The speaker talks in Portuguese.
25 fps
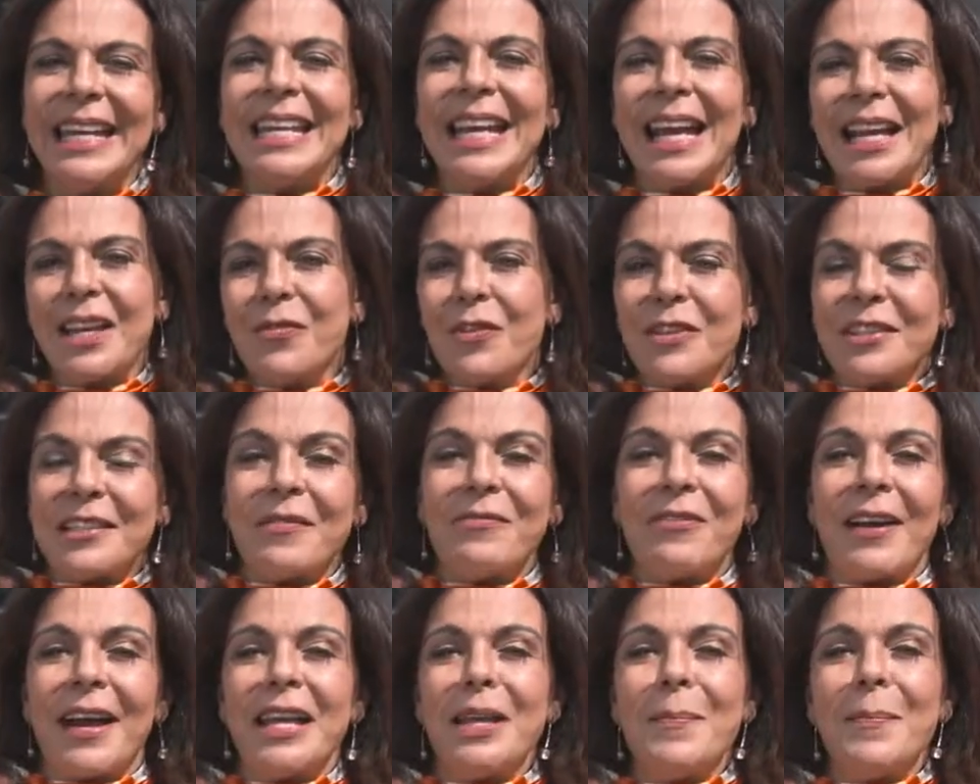E aí
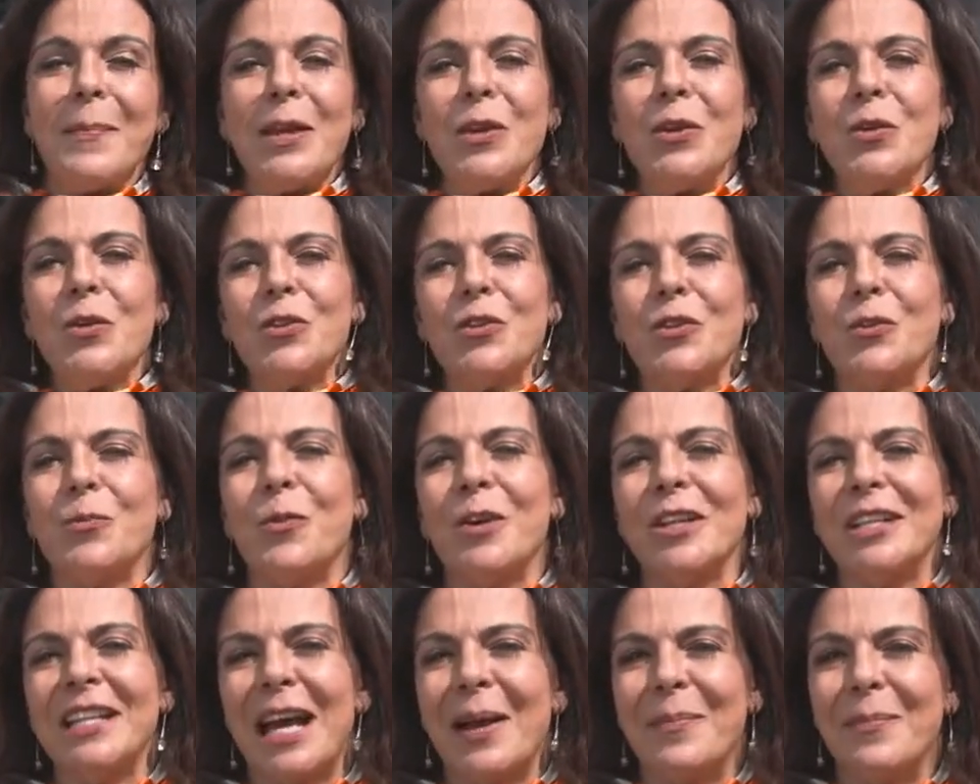você vai em minutos
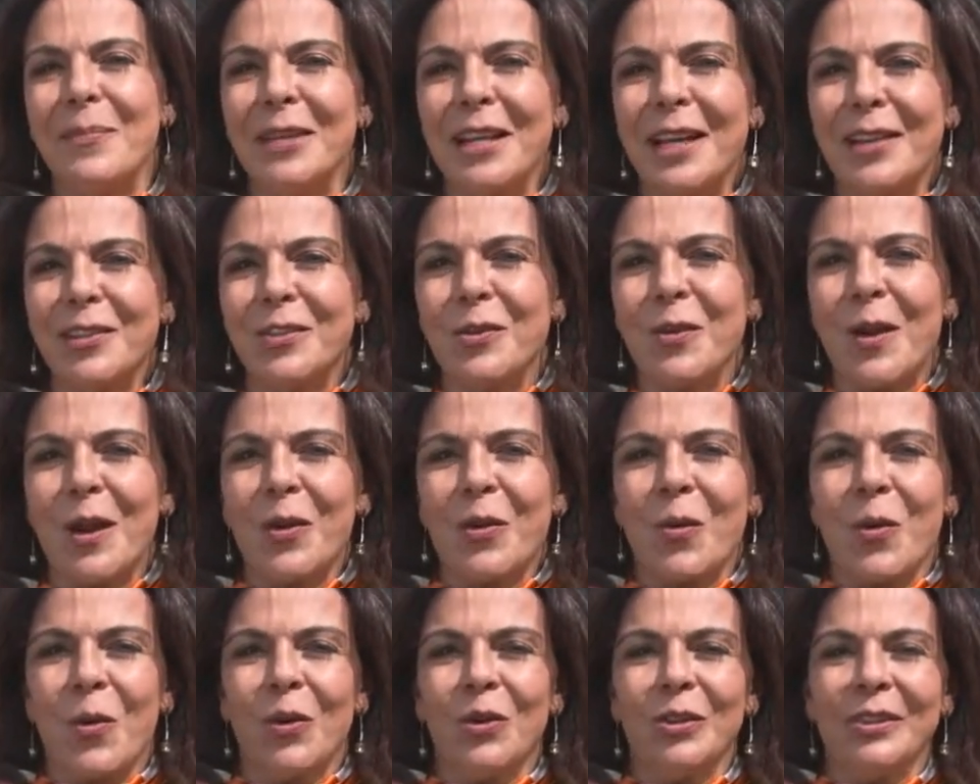poder abrir a
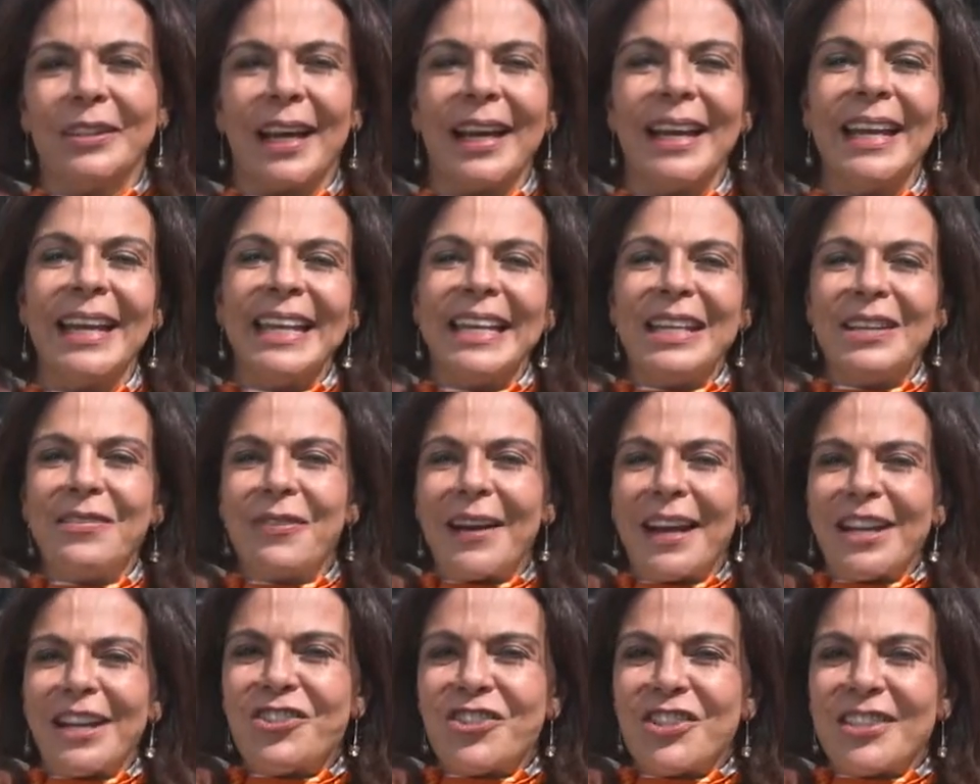sua conta e
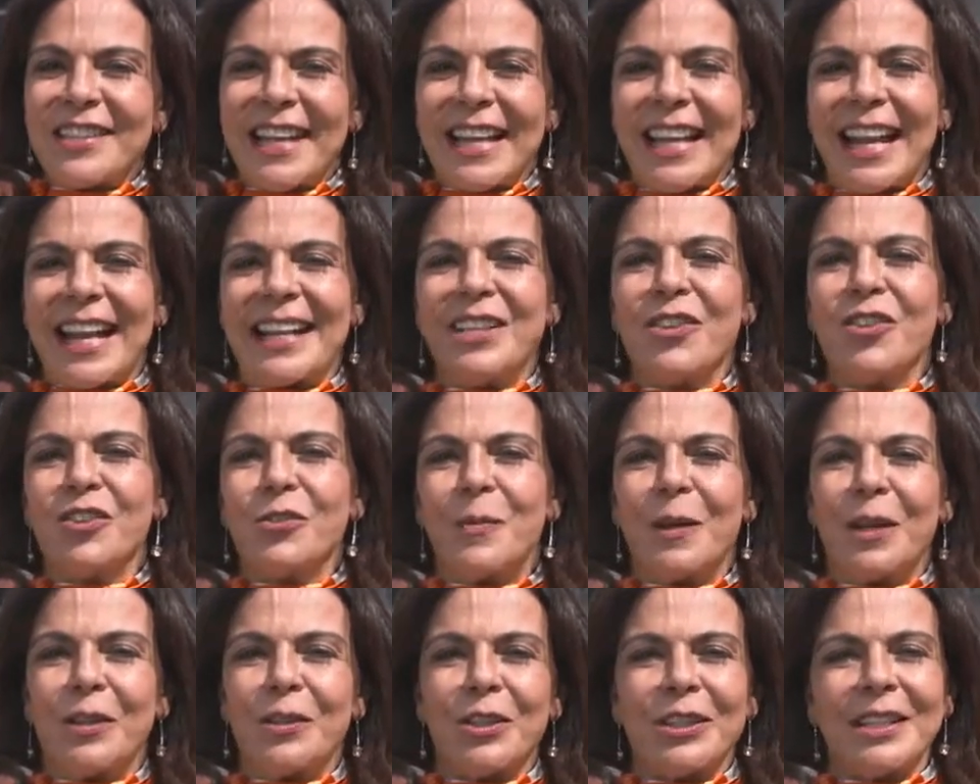dizer
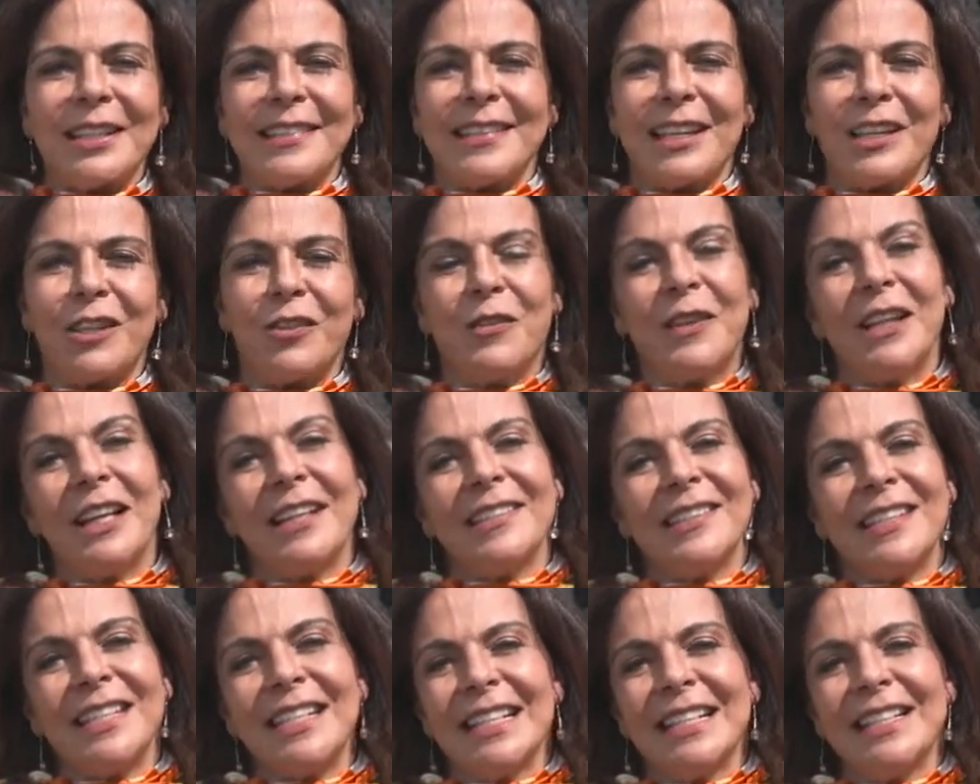adeus para todas as
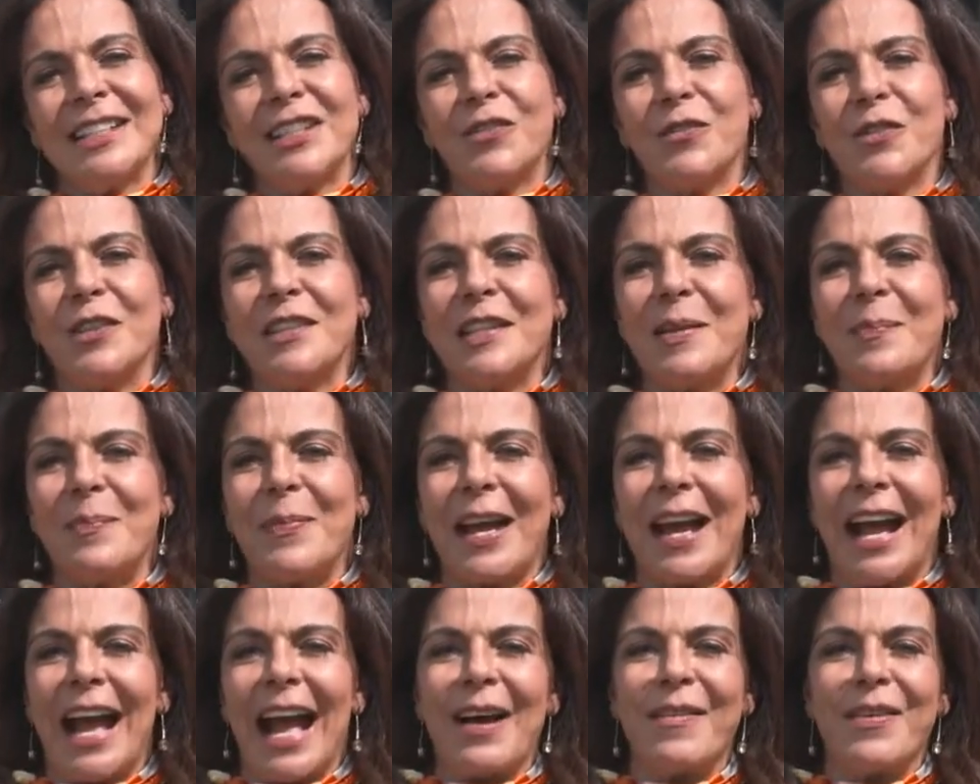filas que antes você
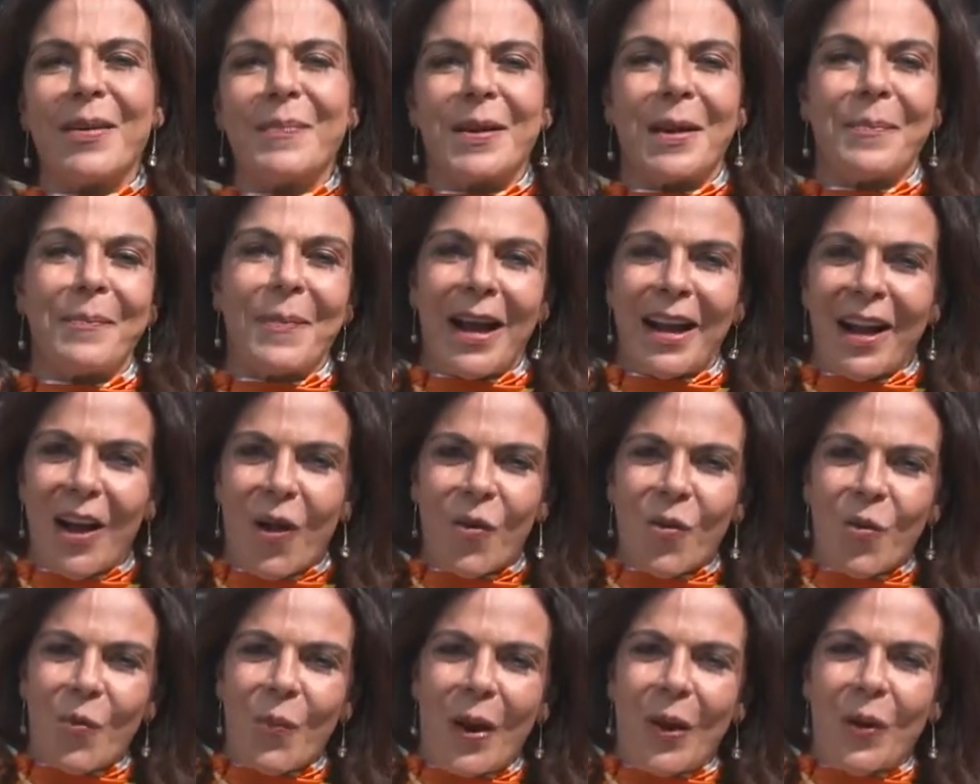pegava para
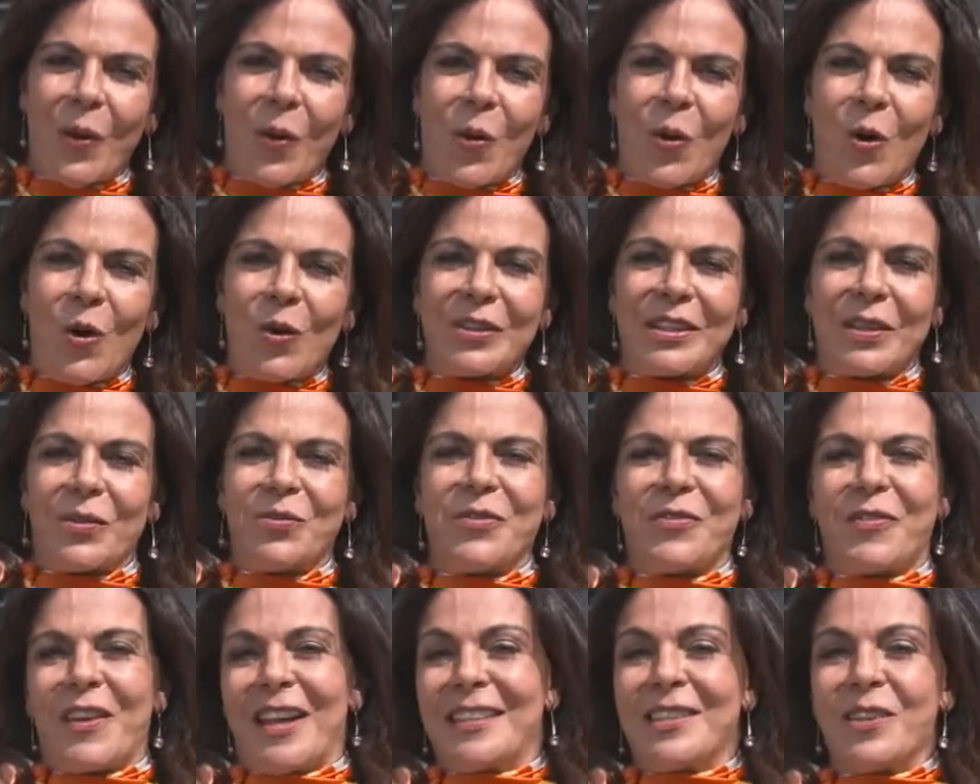pagar alguma
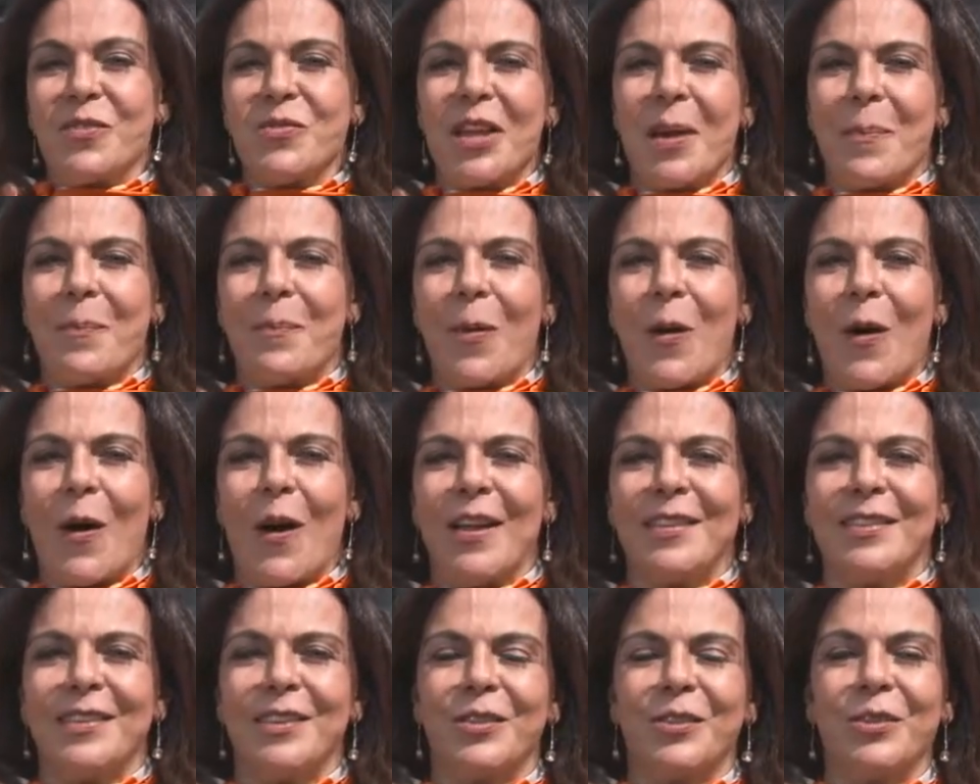conta, fazer um
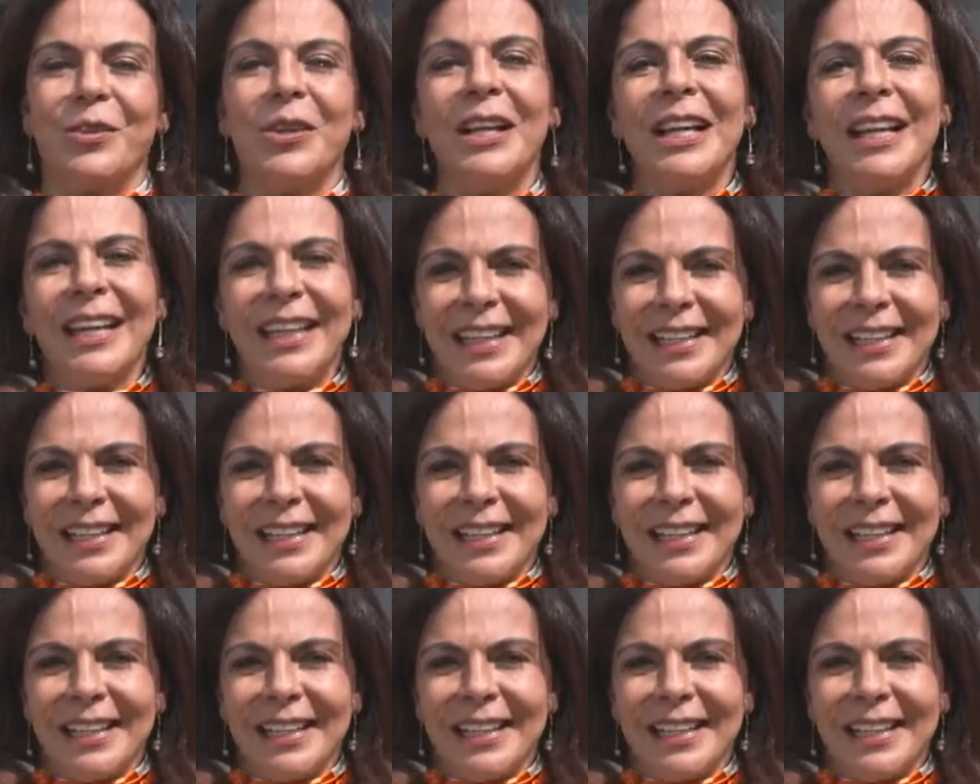depósito.